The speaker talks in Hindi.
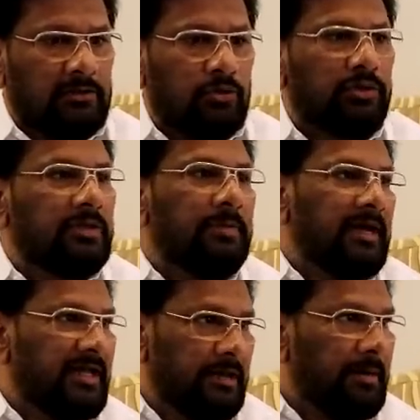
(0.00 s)
दो तीन
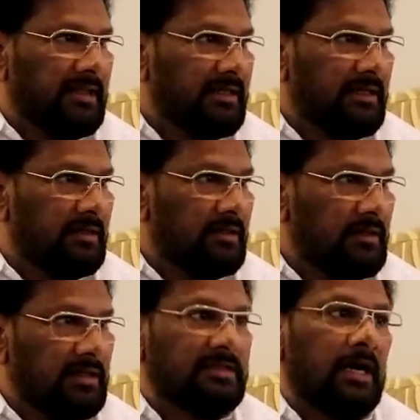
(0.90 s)
महीने की बात है
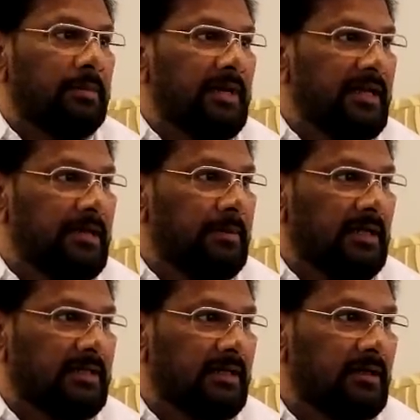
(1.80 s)
या चार महीने की
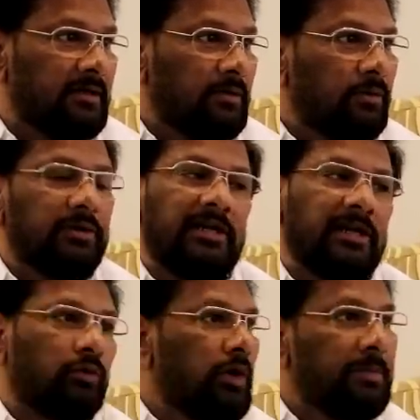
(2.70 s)
बात है उनके
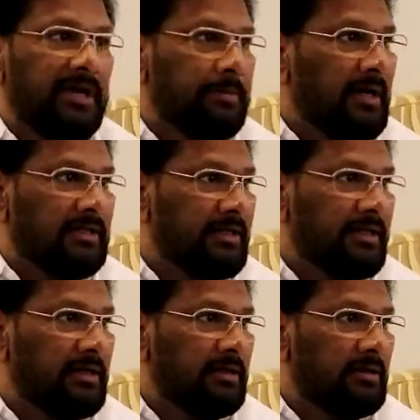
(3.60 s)
लिए कोई बड़ी बात नहीं
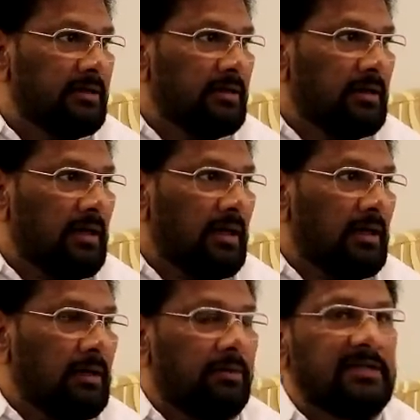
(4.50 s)
है
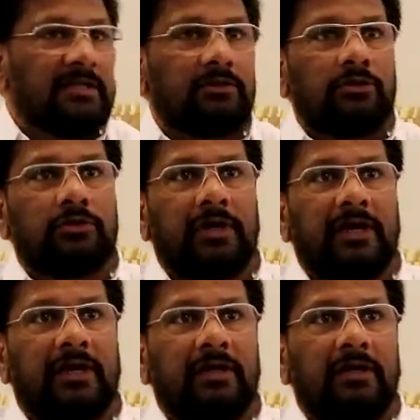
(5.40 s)
हाँ वैसे तो जो है